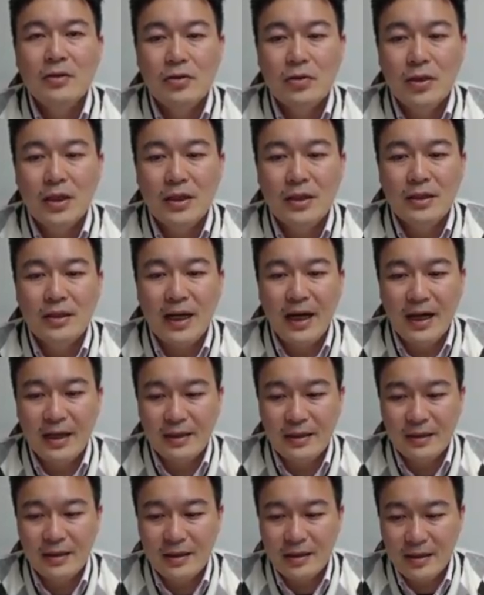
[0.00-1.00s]
最
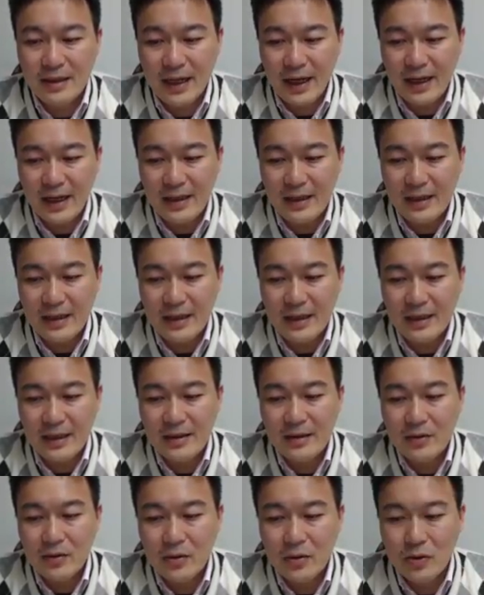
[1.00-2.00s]
大的压应
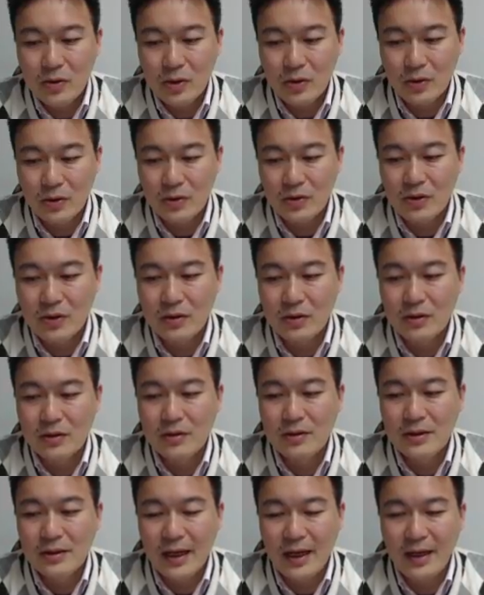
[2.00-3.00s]
力就是
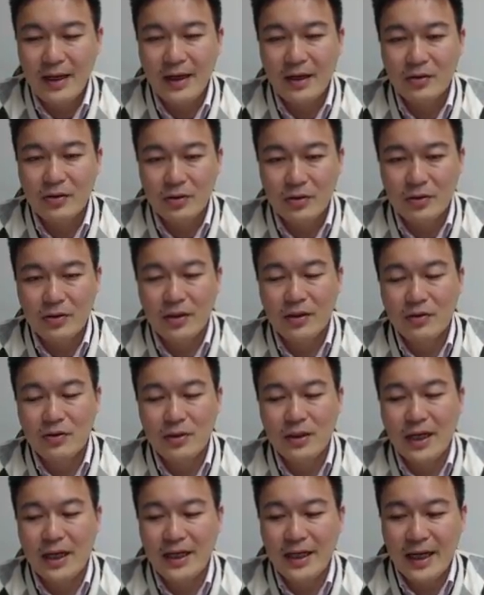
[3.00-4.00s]
材料所受到
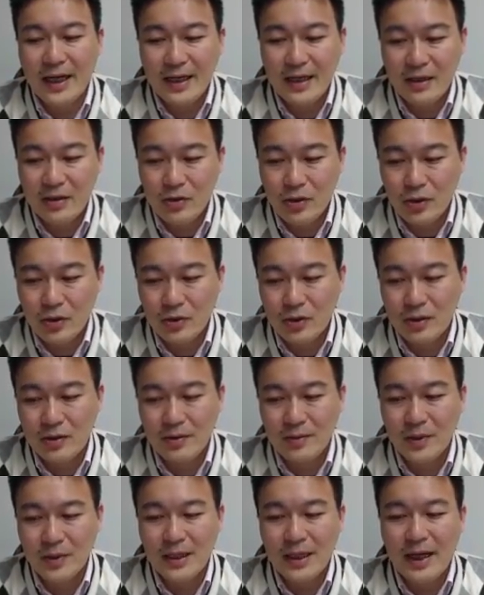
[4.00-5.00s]
最大压力就
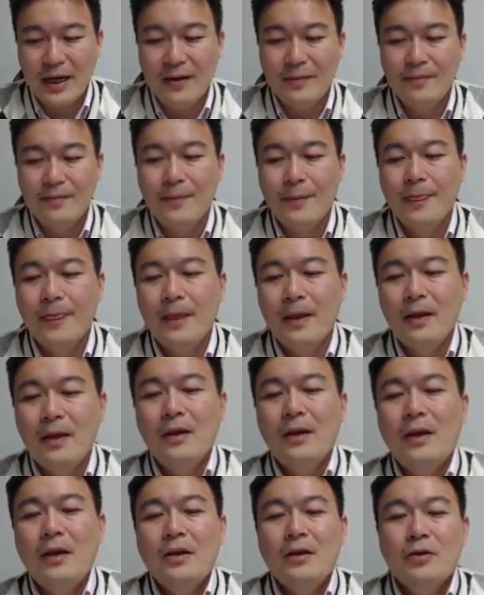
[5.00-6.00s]
是这么大。
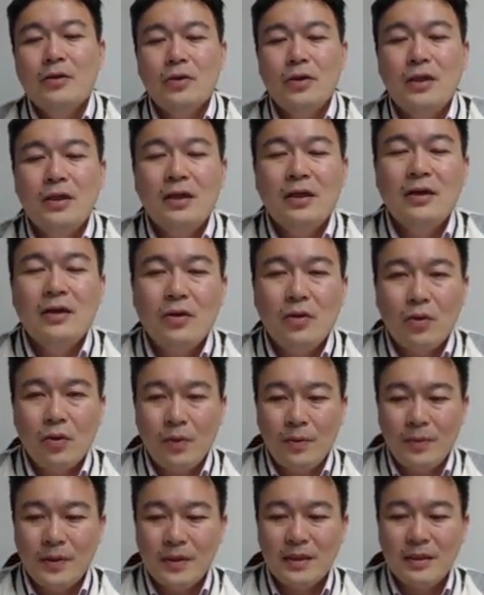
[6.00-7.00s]
所以呢，
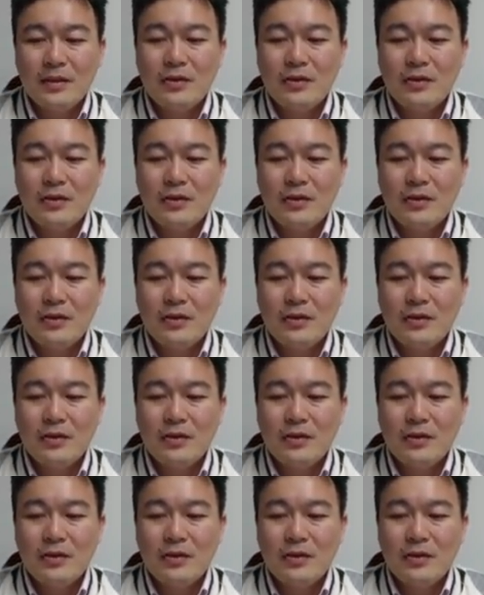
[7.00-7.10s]
我们